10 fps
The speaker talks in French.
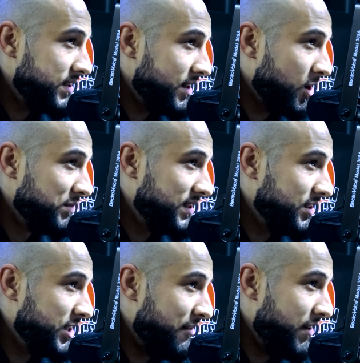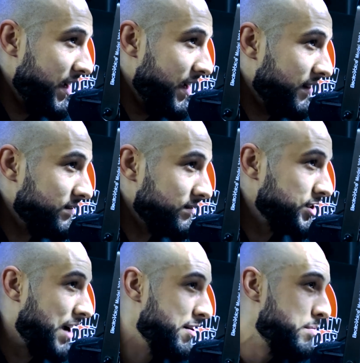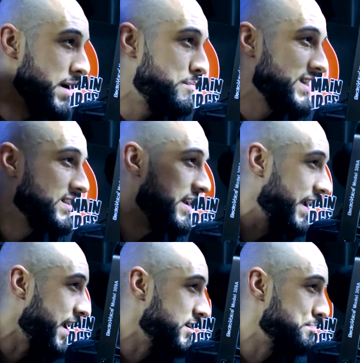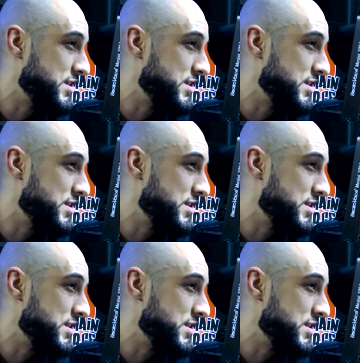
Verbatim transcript: C'est comme si j'avais j'avais bypass les règles,